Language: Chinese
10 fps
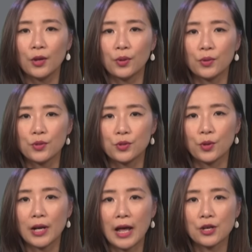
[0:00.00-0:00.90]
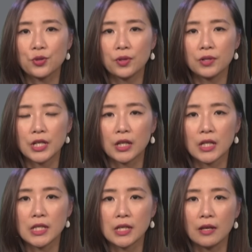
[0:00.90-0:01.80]
对于许多人来说，这
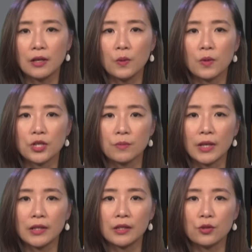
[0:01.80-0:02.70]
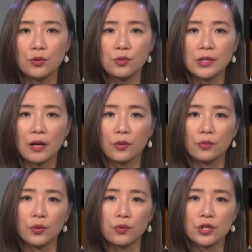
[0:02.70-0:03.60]
个前英国殖民地的去向
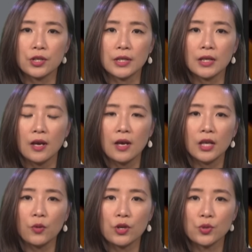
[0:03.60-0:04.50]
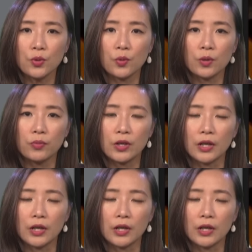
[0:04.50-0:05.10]
毋庸置疑，因为中国不可